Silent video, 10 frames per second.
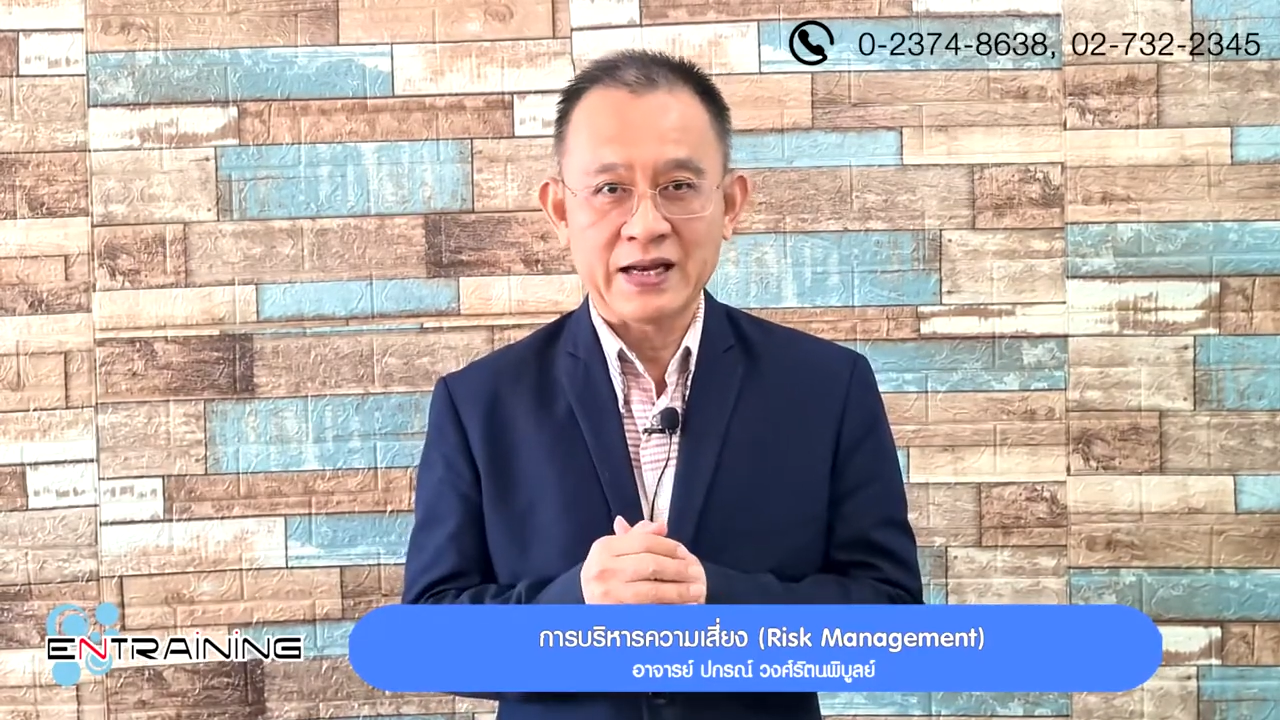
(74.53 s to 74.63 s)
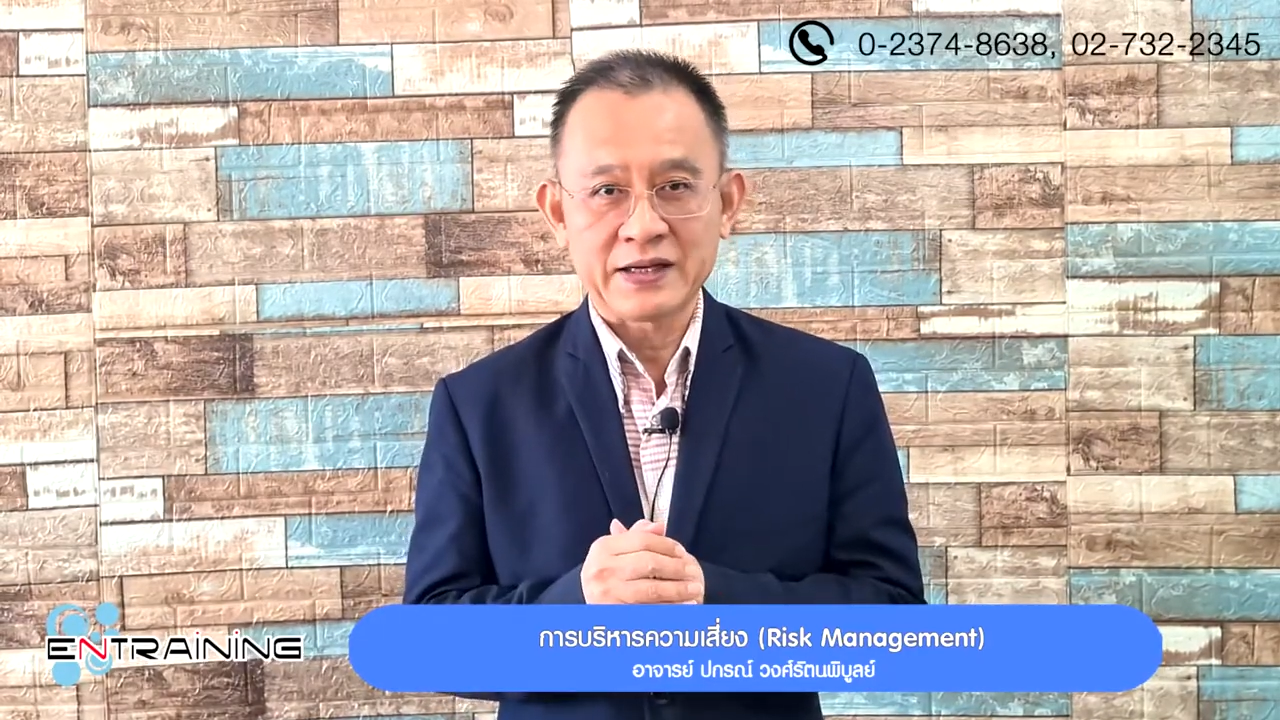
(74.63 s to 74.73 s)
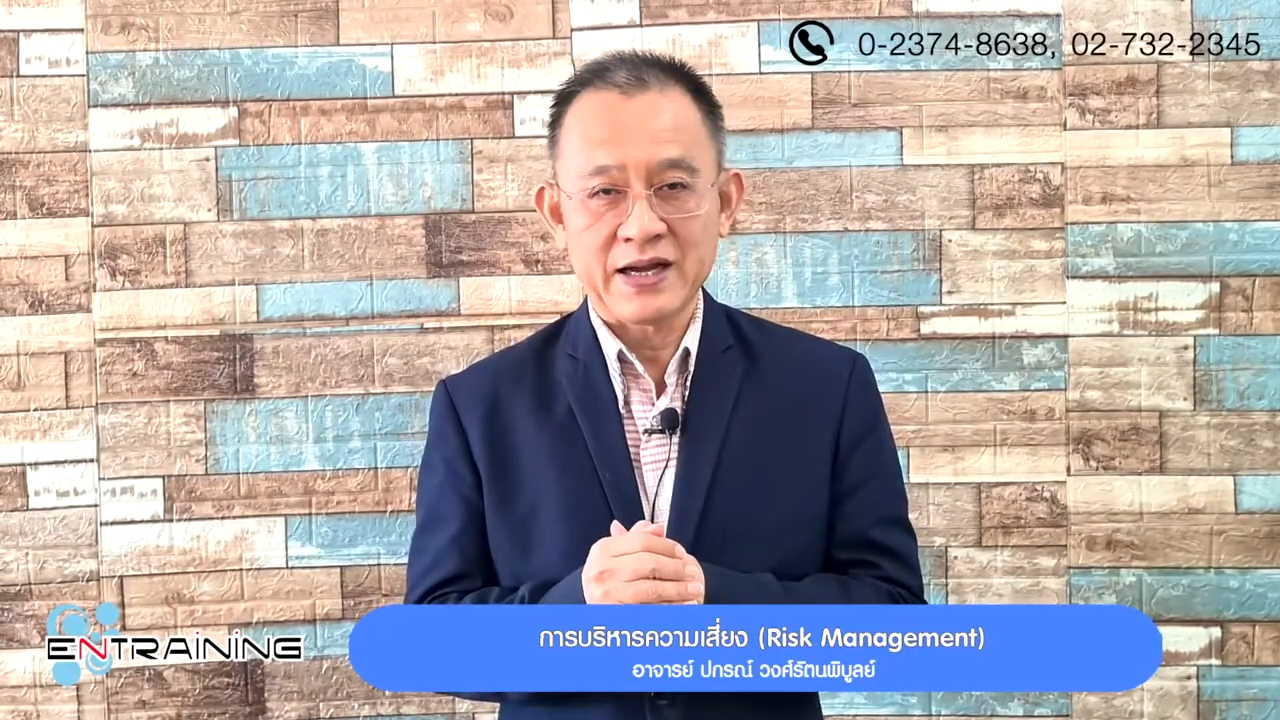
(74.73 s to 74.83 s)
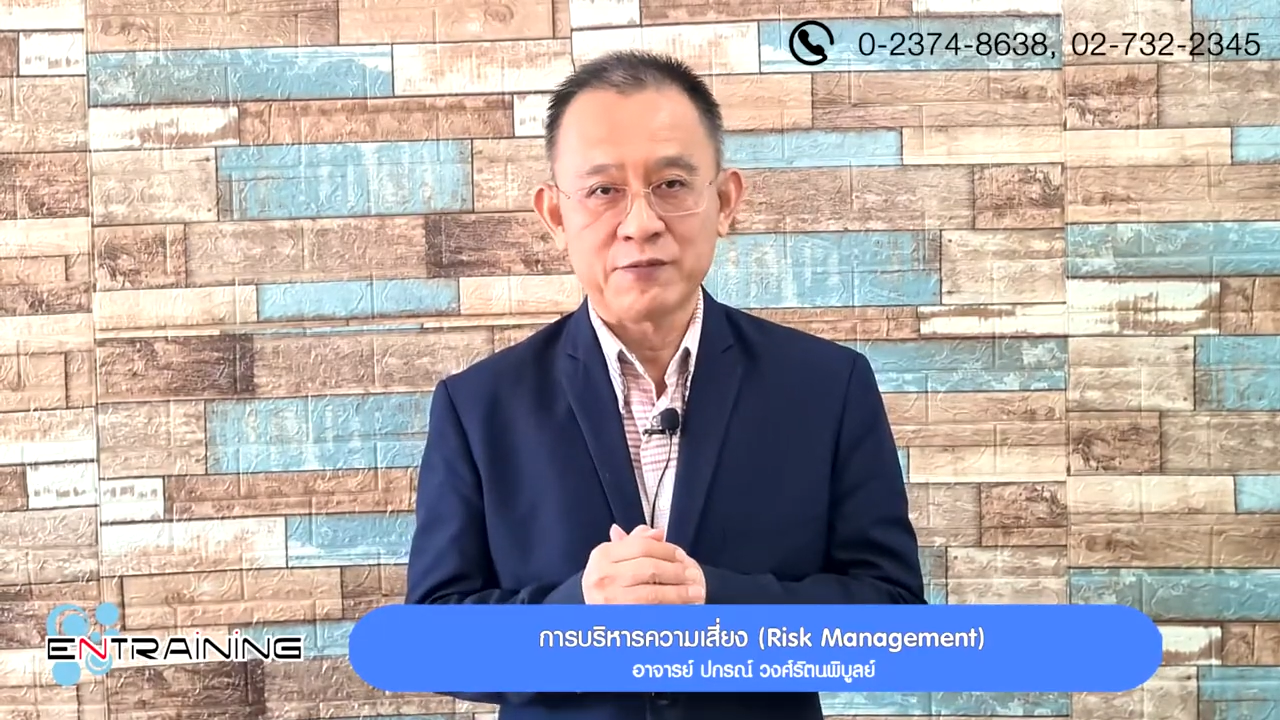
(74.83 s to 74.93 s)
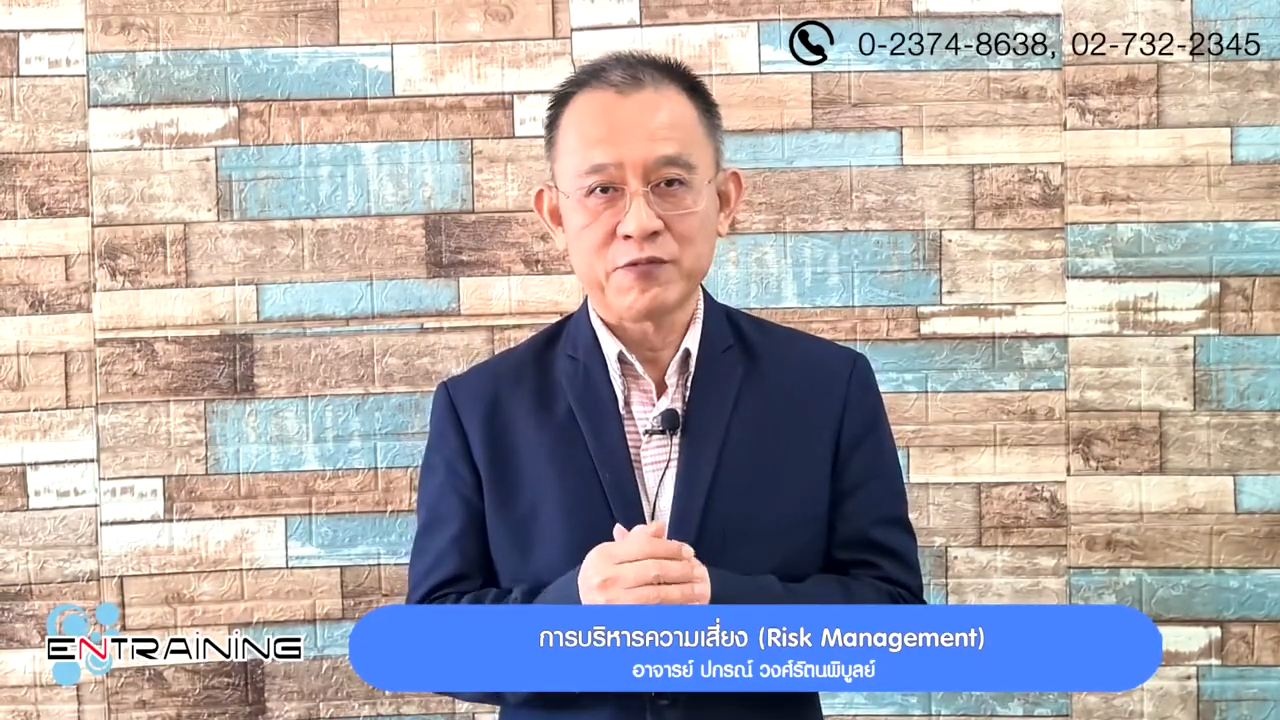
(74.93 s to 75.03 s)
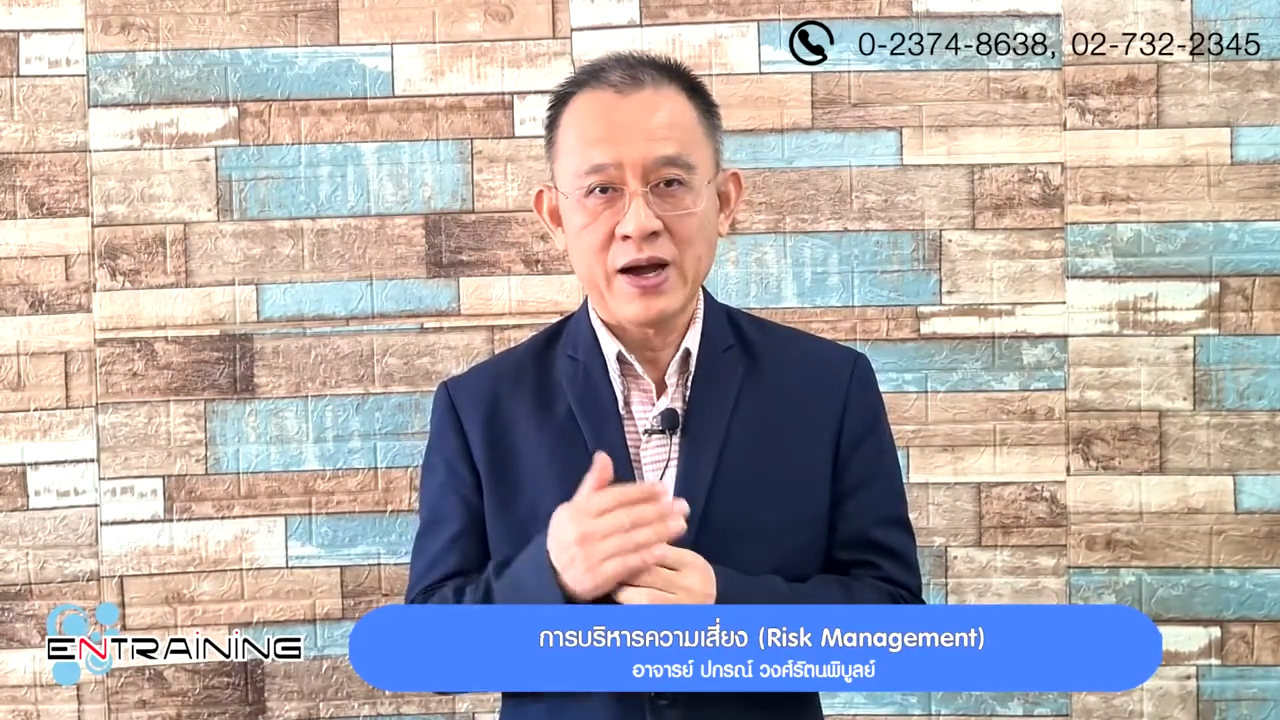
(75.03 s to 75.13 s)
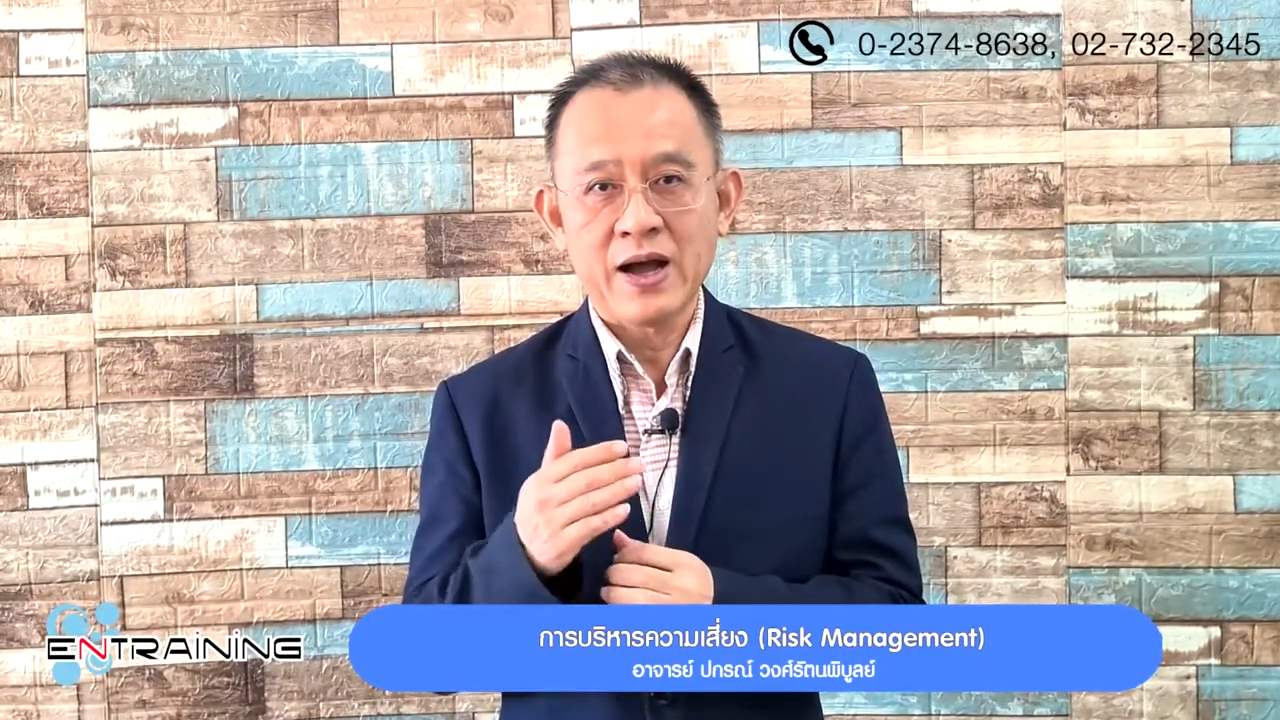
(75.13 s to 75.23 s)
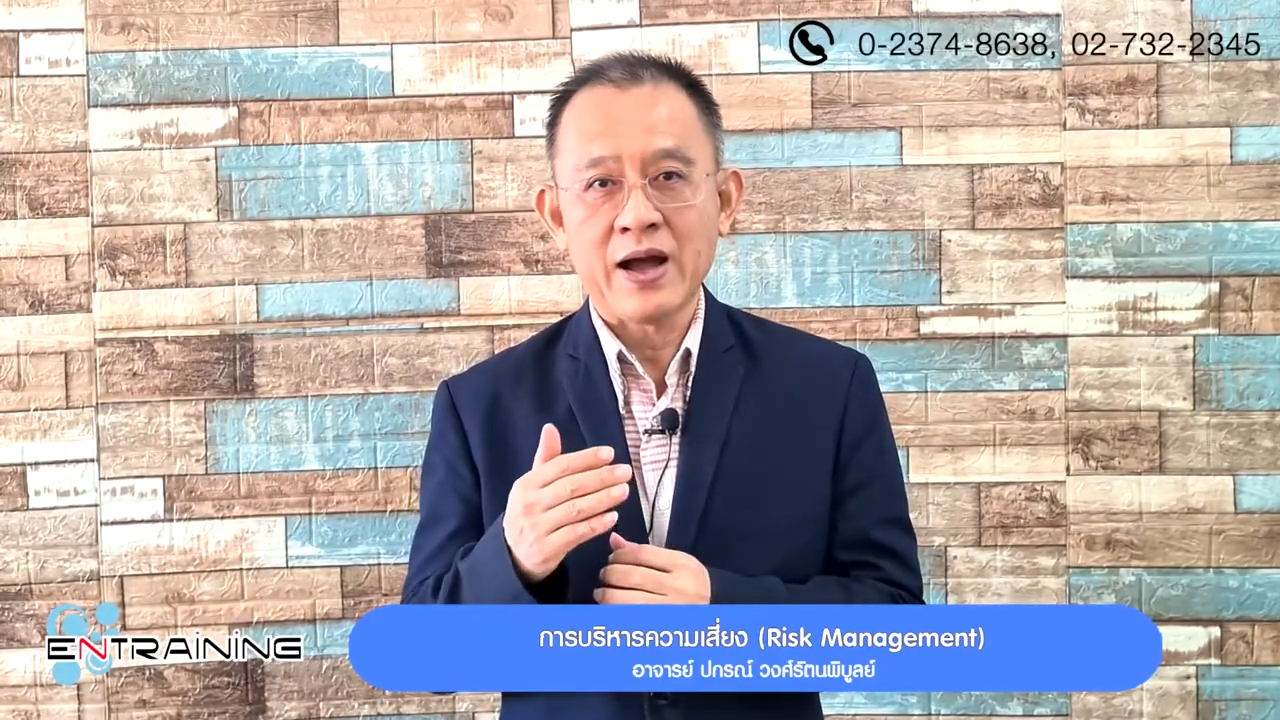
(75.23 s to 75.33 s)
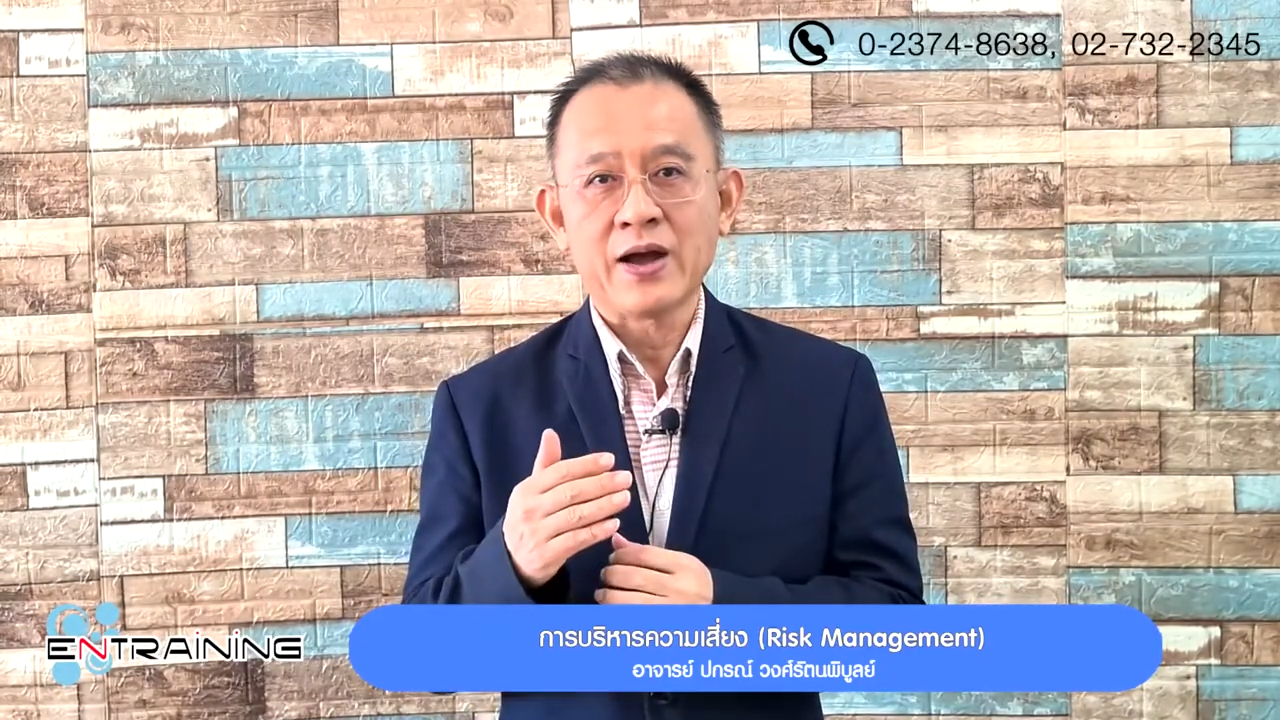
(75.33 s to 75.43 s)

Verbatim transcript: รครับว่า